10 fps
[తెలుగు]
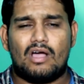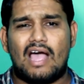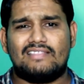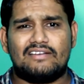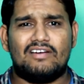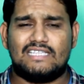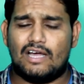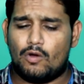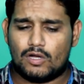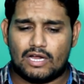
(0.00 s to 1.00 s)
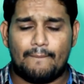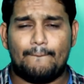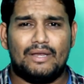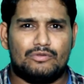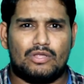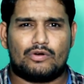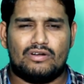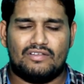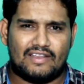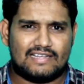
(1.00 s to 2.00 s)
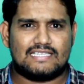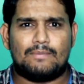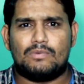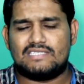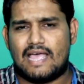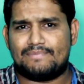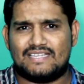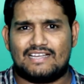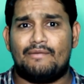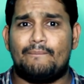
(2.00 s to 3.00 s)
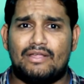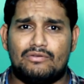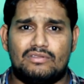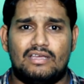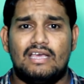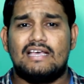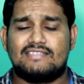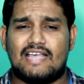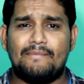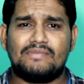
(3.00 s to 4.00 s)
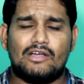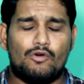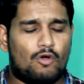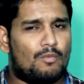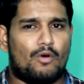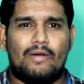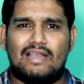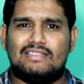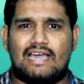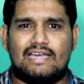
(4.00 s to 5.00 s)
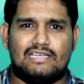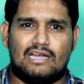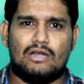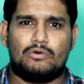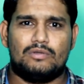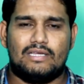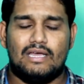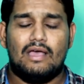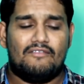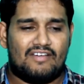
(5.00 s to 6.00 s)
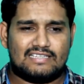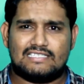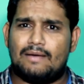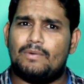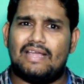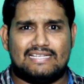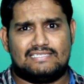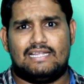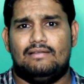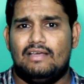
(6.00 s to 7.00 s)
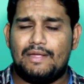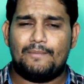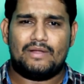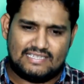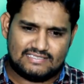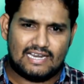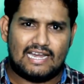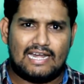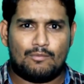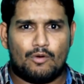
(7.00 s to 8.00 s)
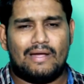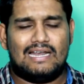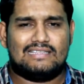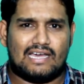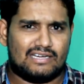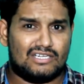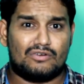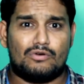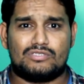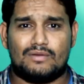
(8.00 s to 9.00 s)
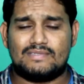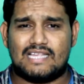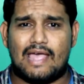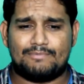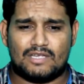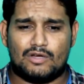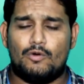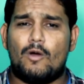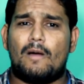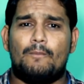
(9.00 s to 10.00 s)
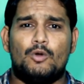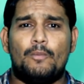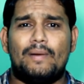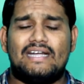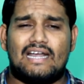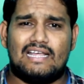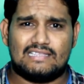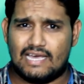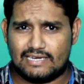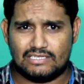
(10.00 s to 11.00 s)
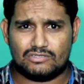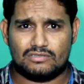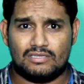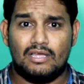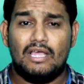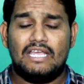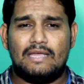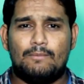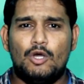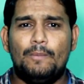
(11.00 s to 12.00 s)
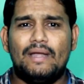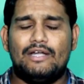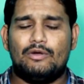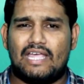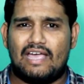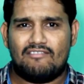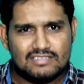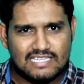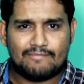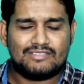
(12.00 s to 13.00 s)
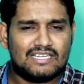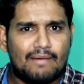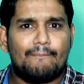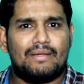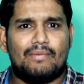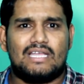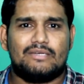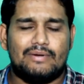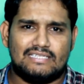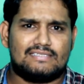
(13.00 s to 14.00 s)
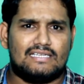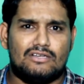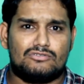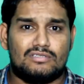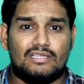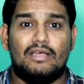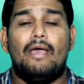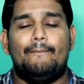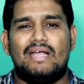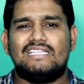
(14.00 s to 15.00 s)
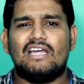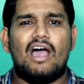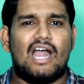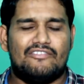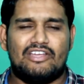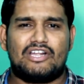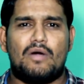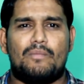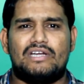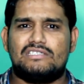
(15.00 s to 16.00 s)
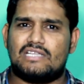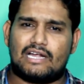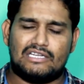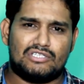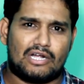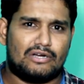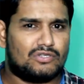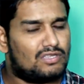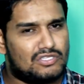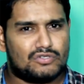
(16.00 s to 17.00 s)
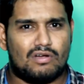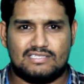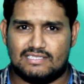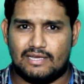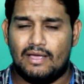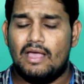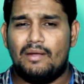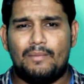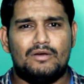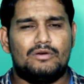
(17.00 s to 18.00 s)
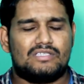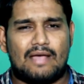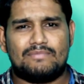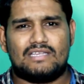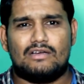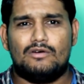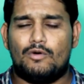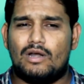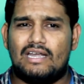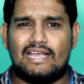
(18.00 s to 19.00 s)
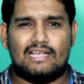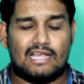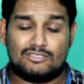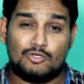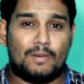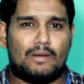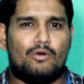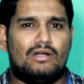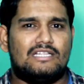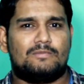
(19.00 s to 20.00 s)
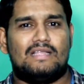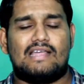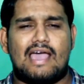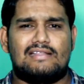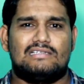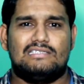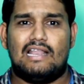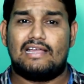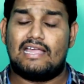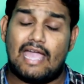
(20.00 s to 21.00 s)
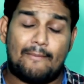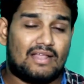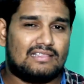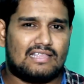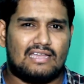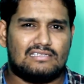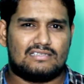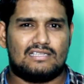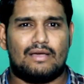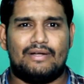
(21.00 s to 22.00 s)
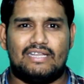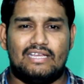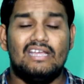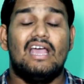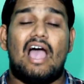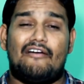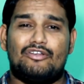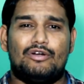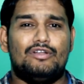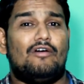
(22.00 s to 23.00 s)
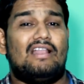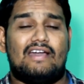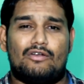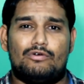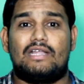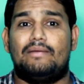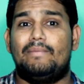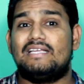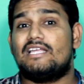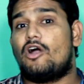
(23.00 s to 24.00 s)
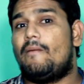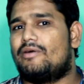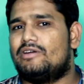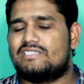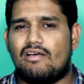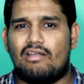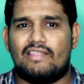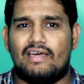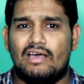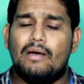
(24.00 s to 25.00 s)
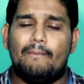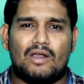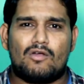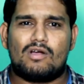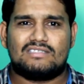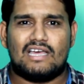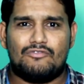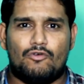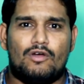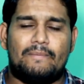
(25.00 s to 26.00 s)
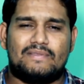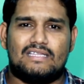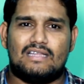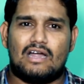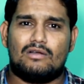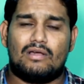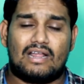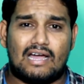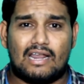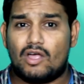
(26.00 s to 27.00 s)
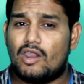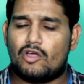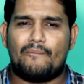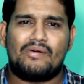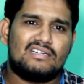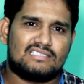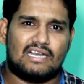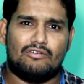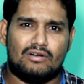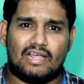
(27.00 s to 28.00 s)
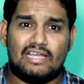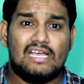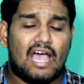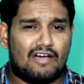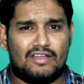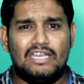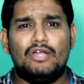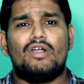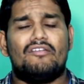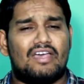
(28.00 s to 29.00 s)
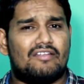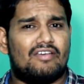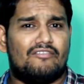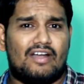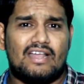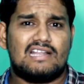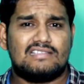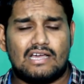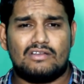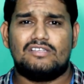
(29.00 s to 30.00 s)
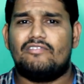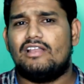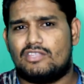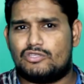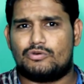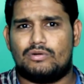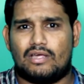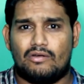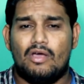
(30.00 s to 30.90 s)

ఆ తర్వాత ఒక కంపెనీ ఉందనుకోండి ఫర్ ఎగ్జాంపుల్ శాంసంగ్ కంపెనీ ఉంది శాంసంగ్ ఒక మొబైల్ని తయారు చేయాలనుకుంది ఫర్ ఎగ్జాంపుల్ ఎస్ నైన్ ఇప్పుడు ఎస్ నైన్ అనే మొబైల్ని తయారు చేయడం కోసం శాంసంగ్ ఒక బ్లూ ప్రింట్ అనేది తయారు చేస్తుంది ఈ బ్లూ ప్రింట్ కేవలం శాంసంగ్ కంపెనీ మాత్రమే డిజైన్ చేస్తుంది మిగతా హార్డ్వేర్ కాంపోనెంట్స్ ఎక్కడి నుంచి ఎక్కడి నుంచో తెచ్చుకోవాల్సిందే ఇప్పుడు శాంసంగ్ ఓన్లీ సూపర్ అమోల్ డిస్ప్లే తయారు చేస్తుంది అలాగే కెమెరాలు తయారు చేస్తుంది కాబట్టి అవి రెండు వాళ్ళ దగ్గర ఉంటాయి మిగతా కాంపోనెంట్స్ కావాలి కదా మనకు ఒకసారి ఫోన్ ఇప్పితే దాంట్లో రకరకాల కాంపోనెంట్స్ అనేవి ఉంటాయి అవన్నీ కూడా వేరే వేరు వెండర్స్ దగ్గర నుంచి వీళ్ళు తెచ్చుకుంటారు